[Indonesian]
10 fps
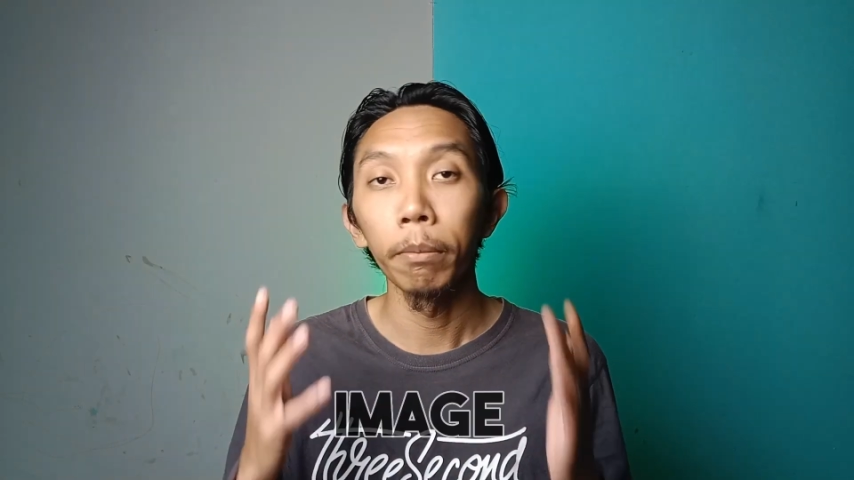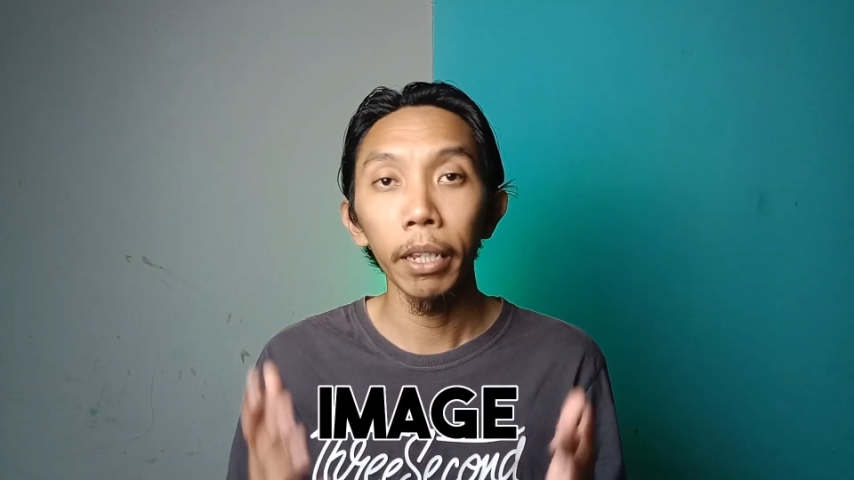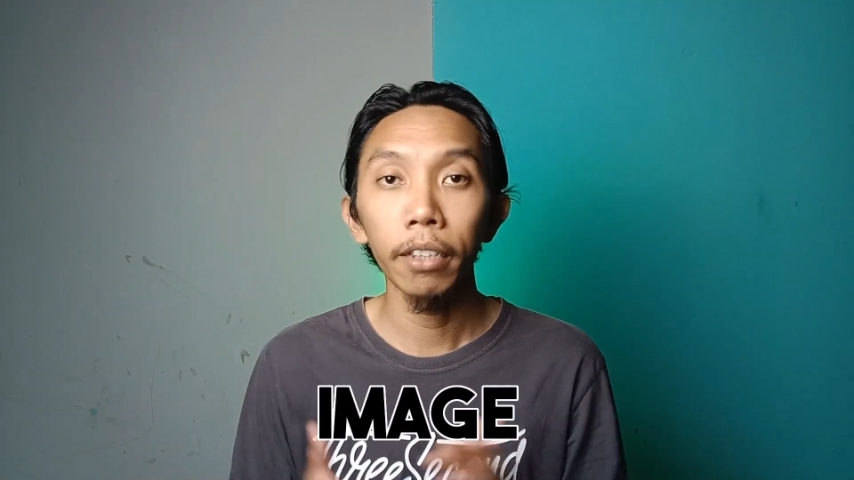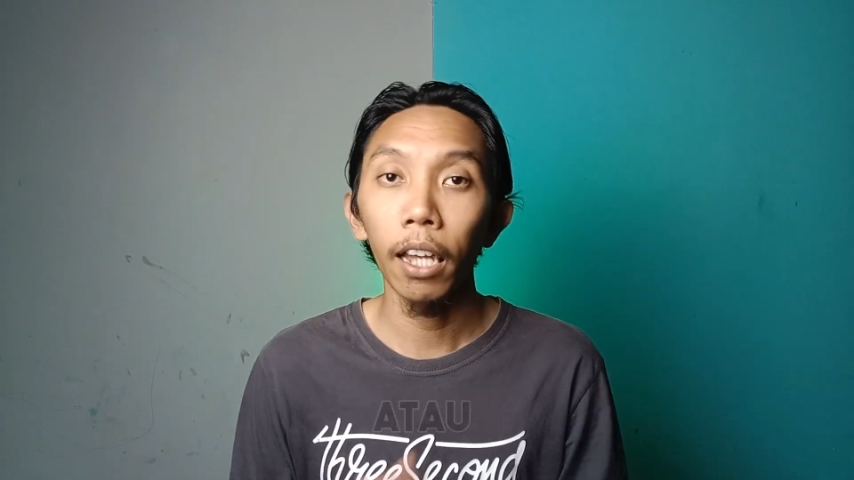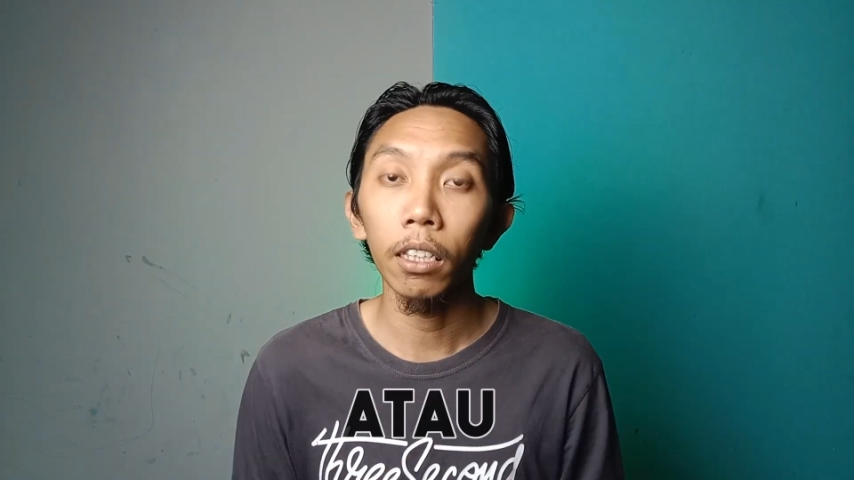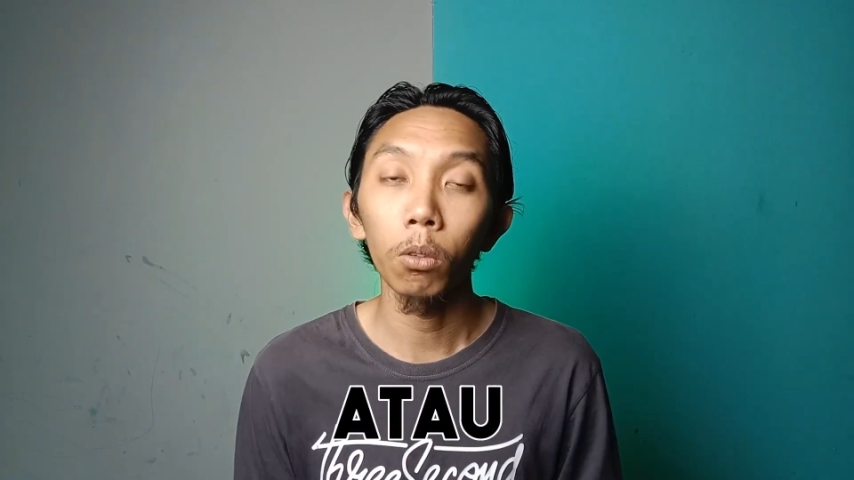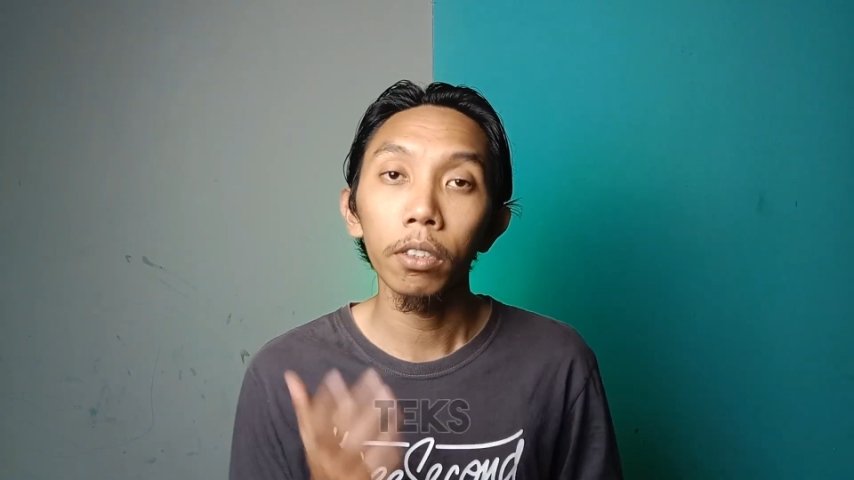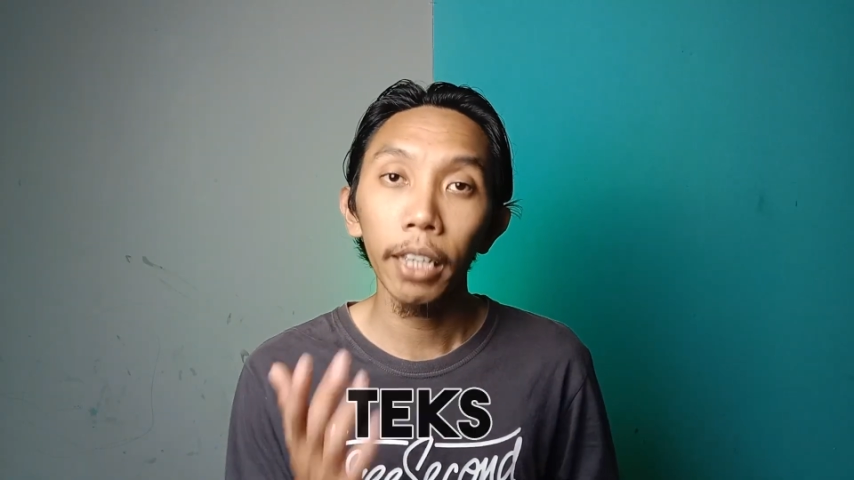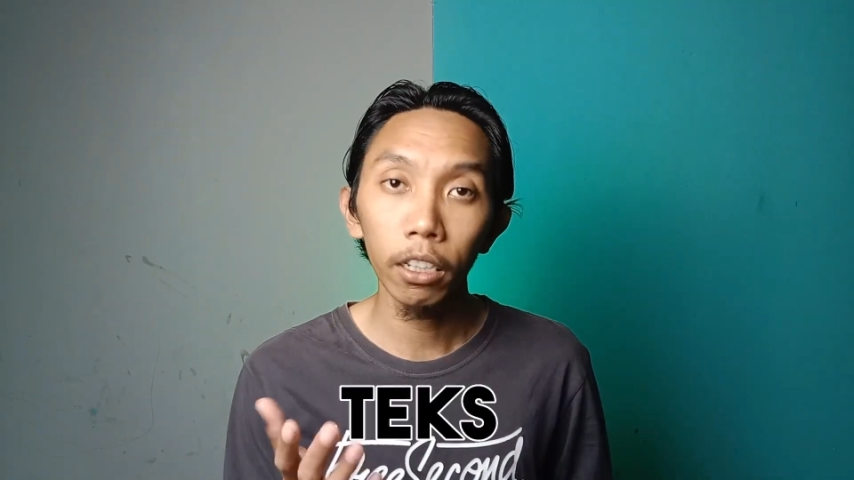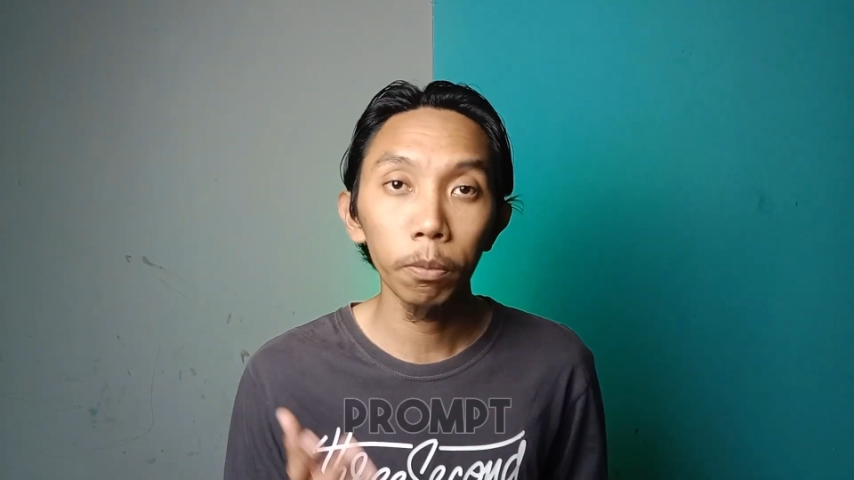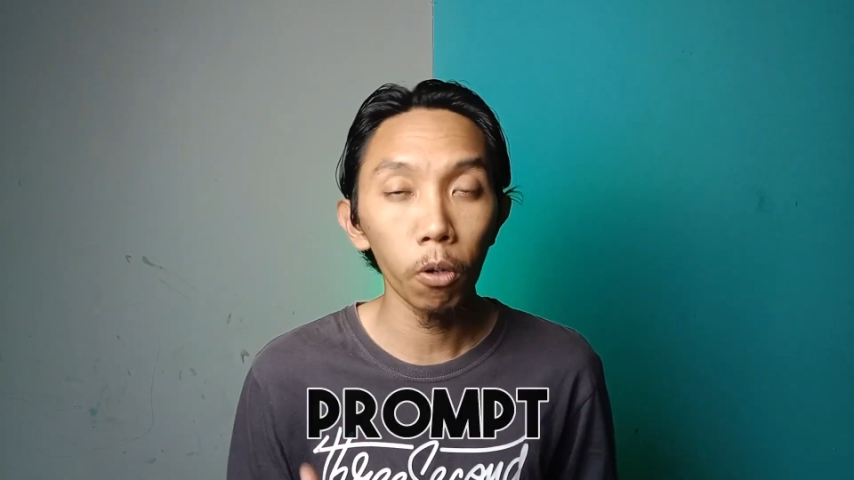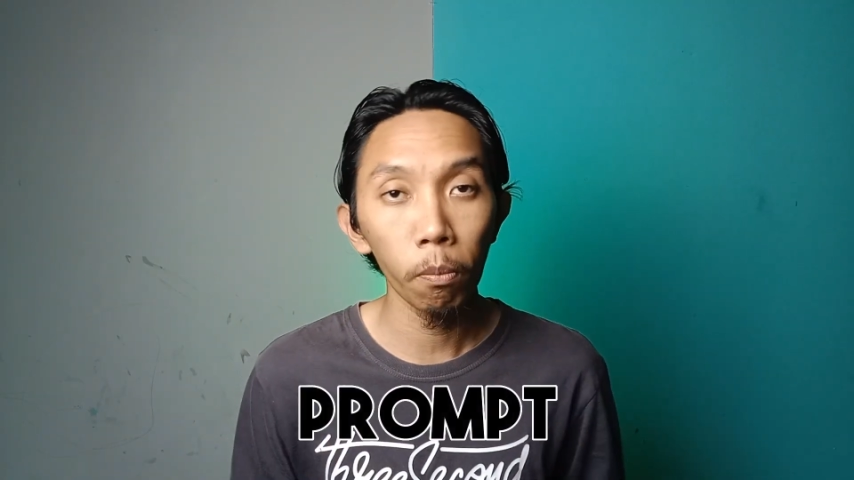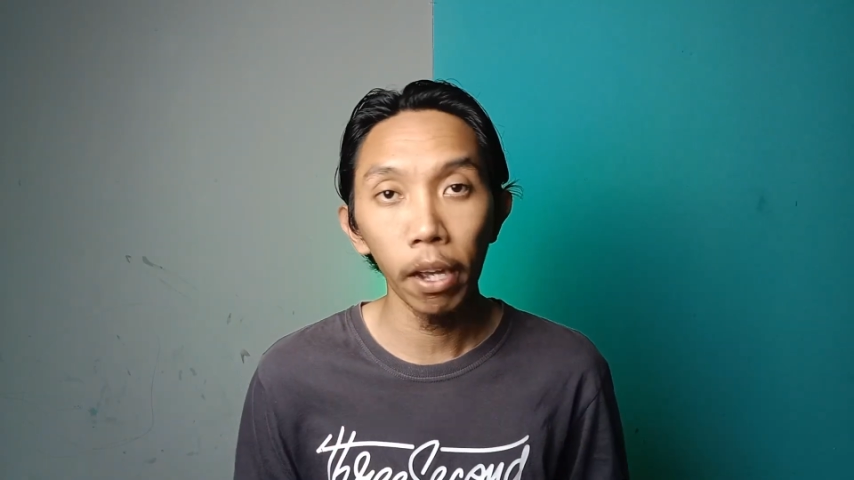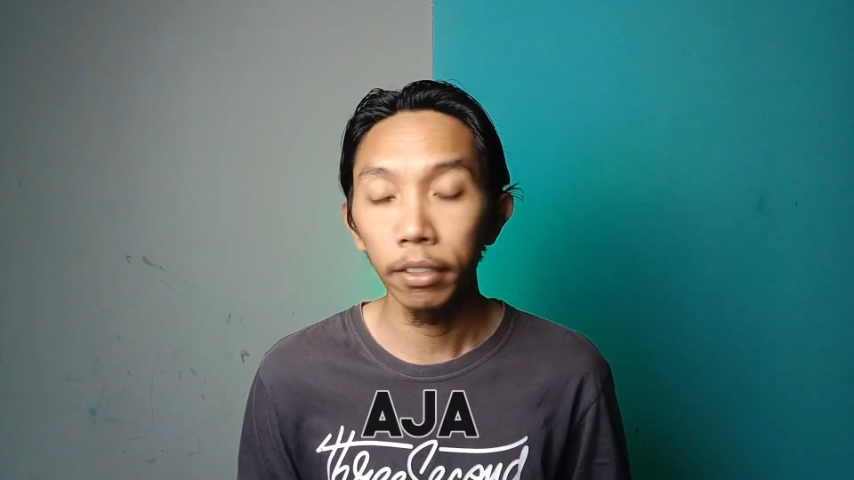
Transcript: image atau teks prompt